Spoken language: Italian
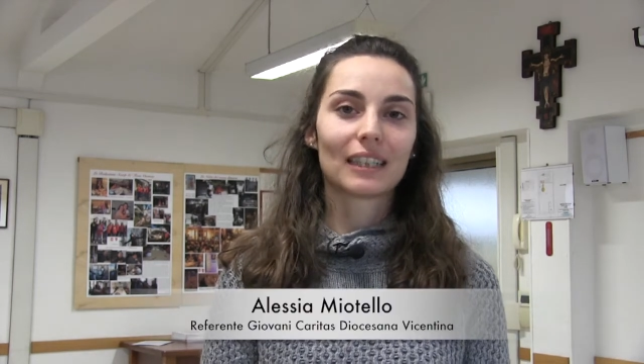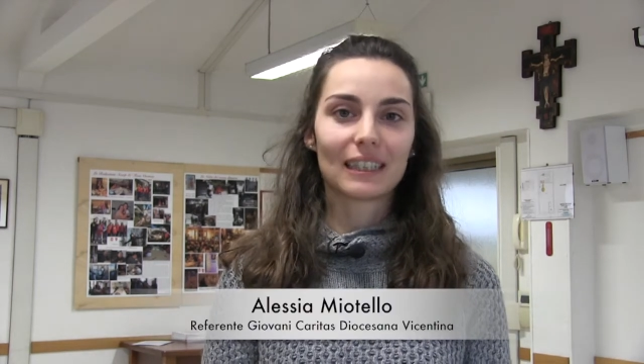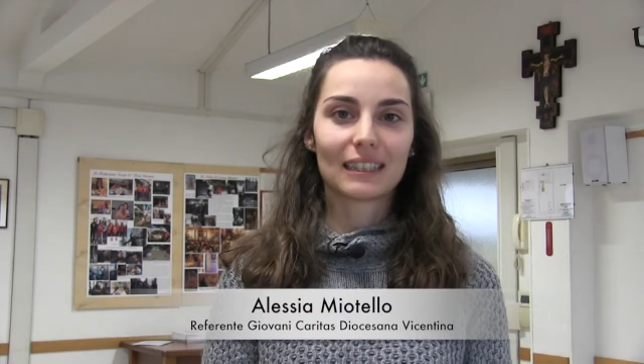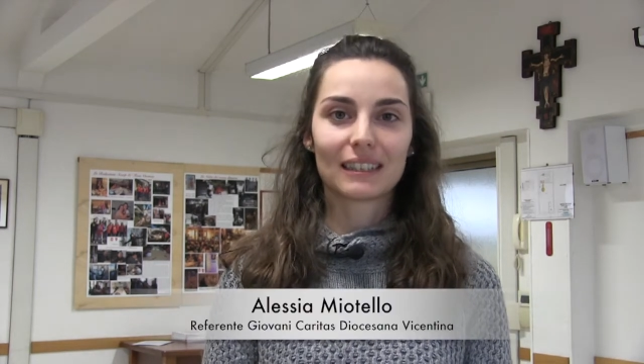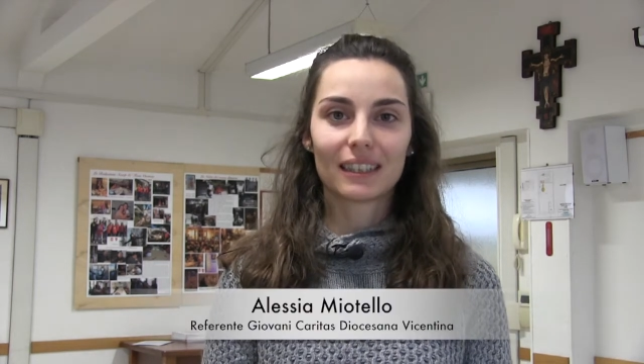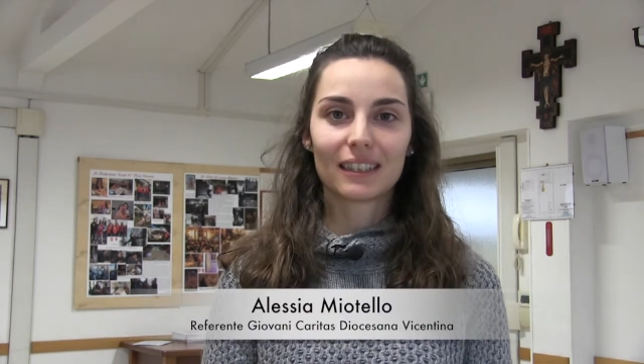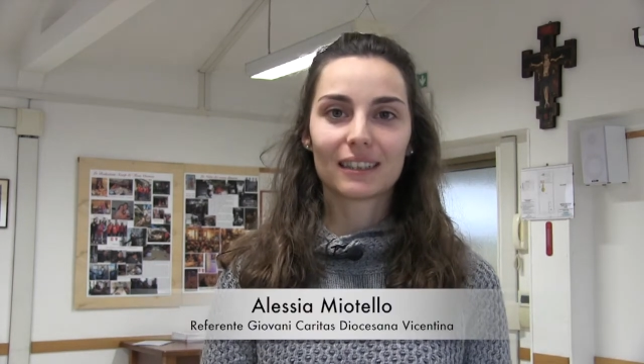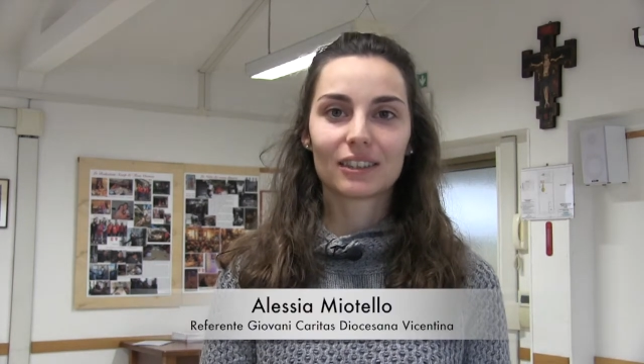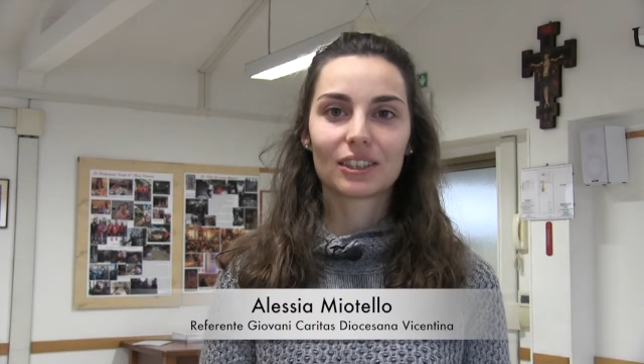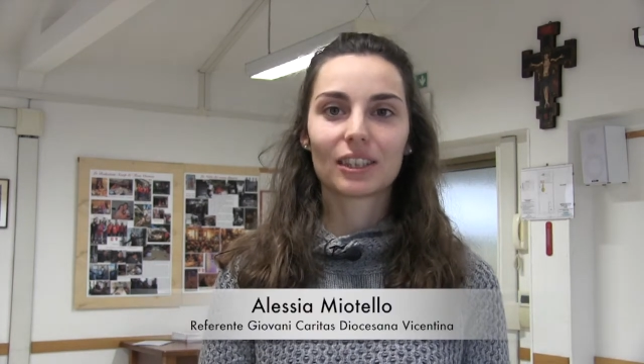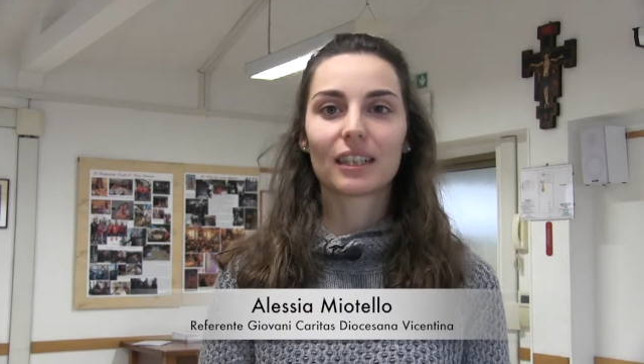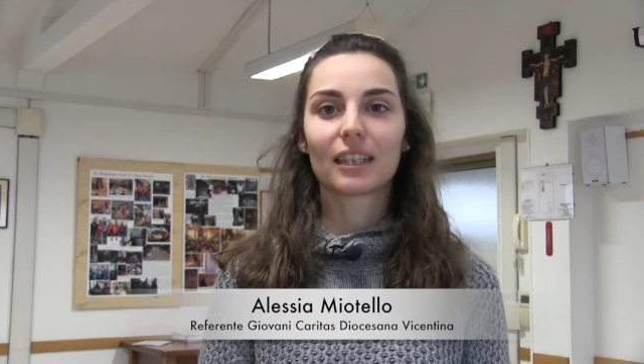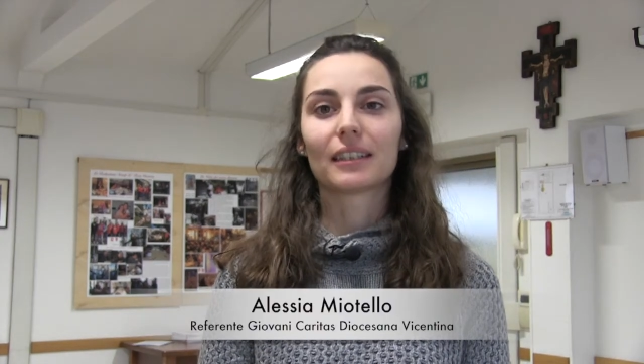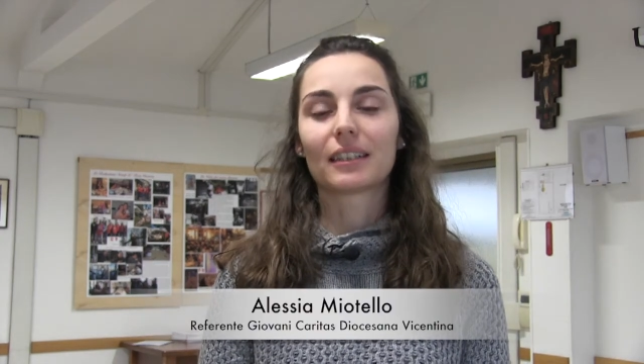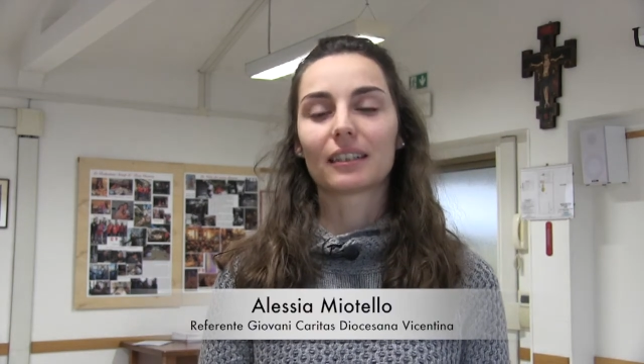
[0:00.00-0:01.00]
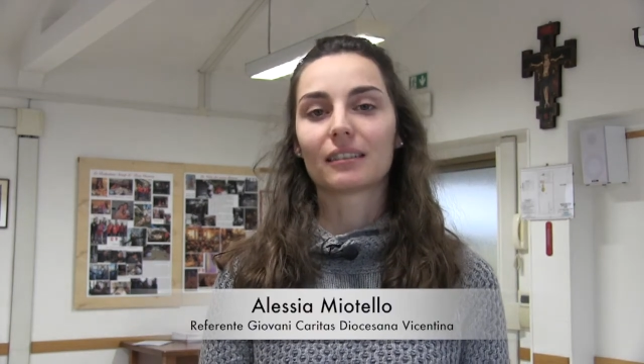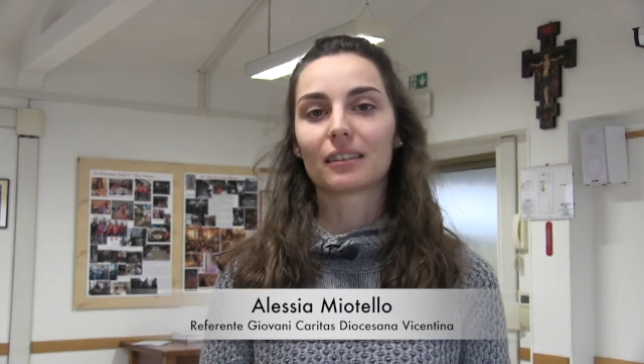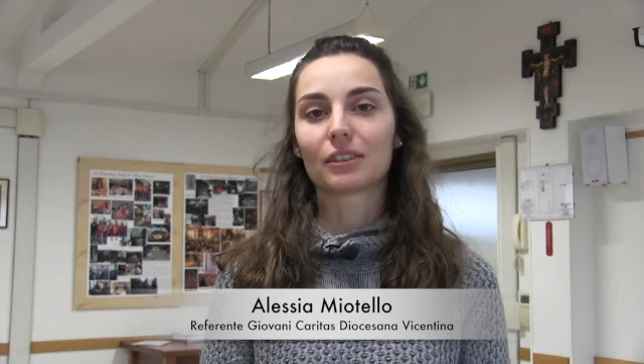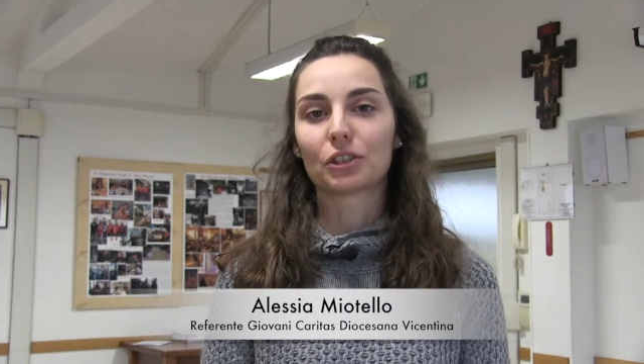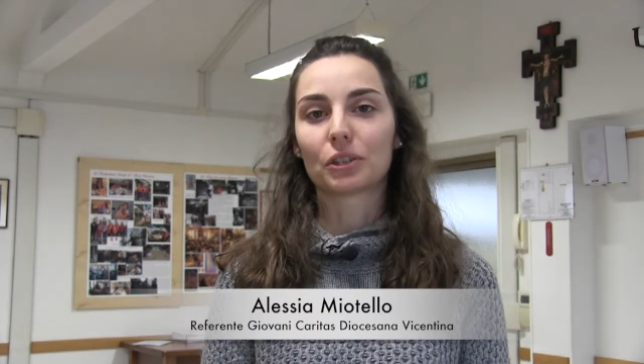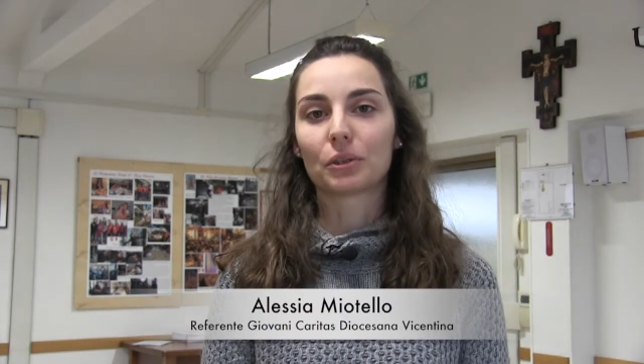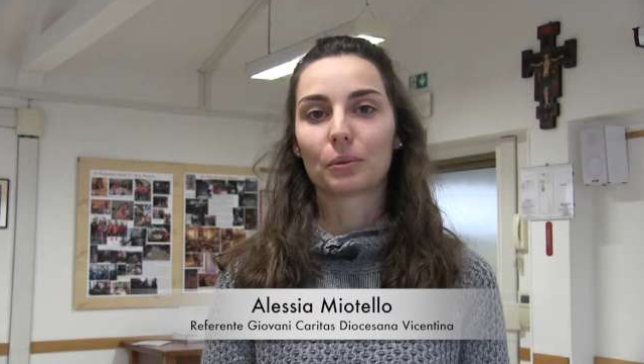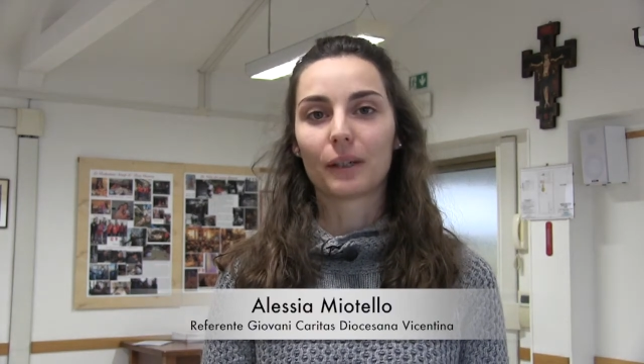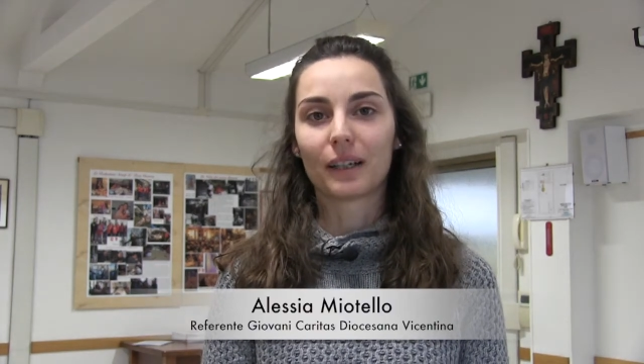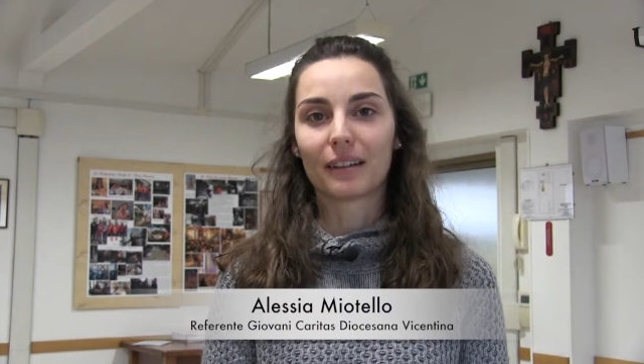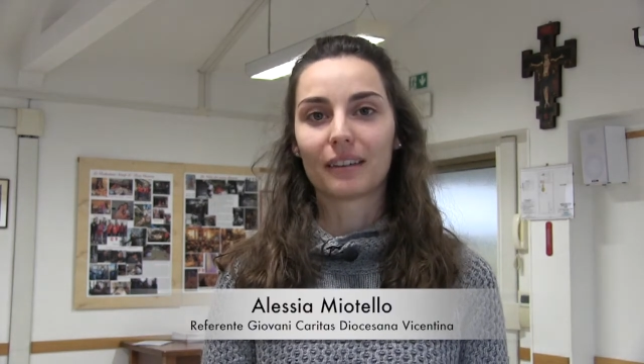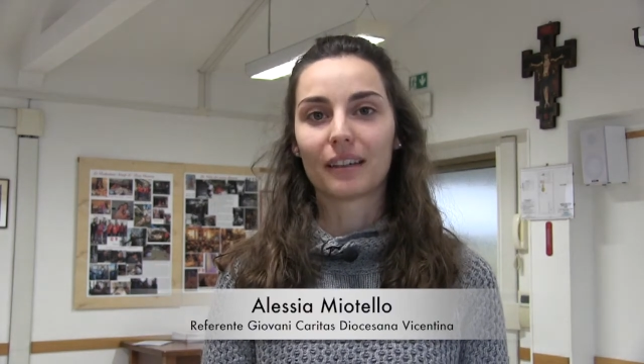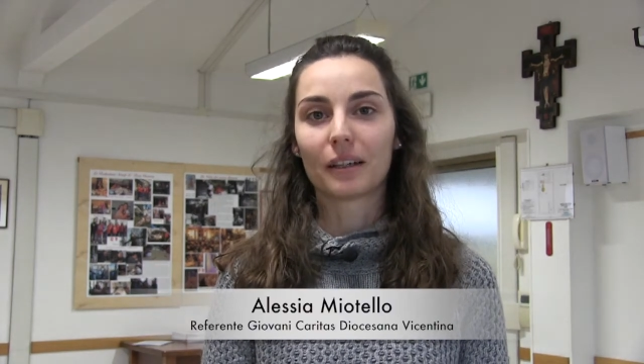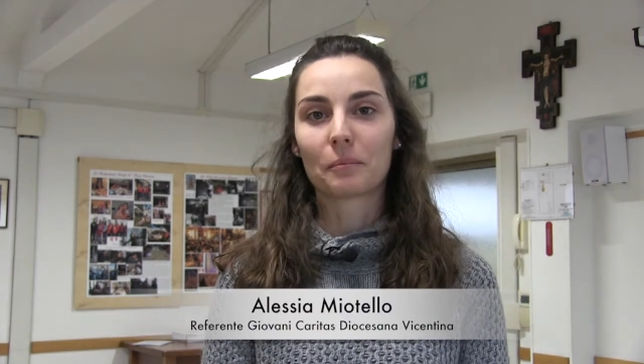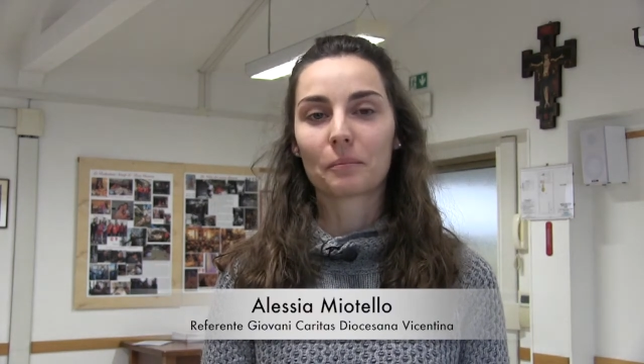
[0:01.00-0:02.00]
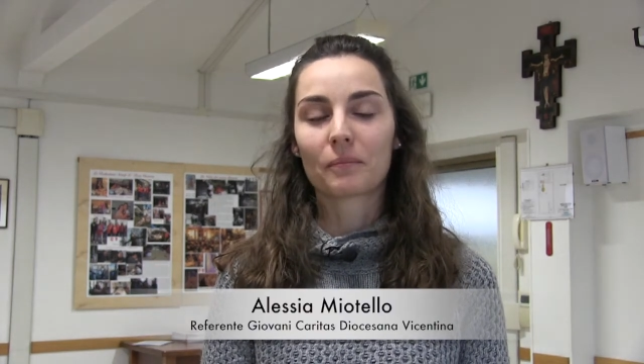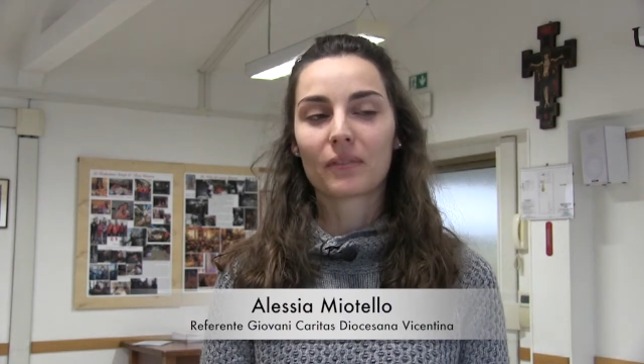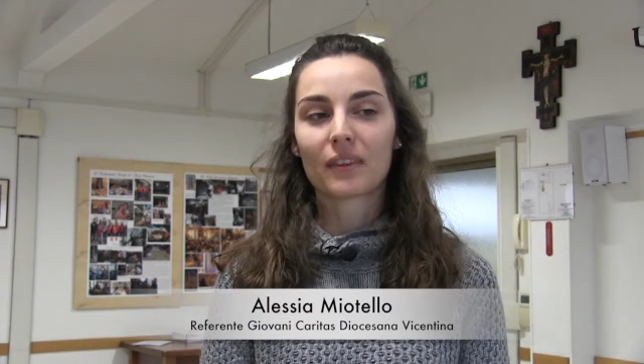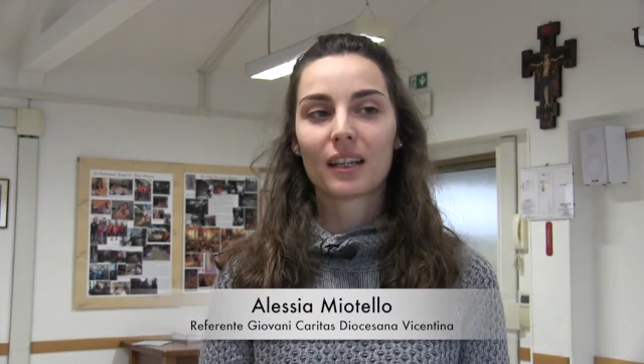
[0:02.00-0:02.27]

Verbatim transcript: dai 16 ai 35 anni.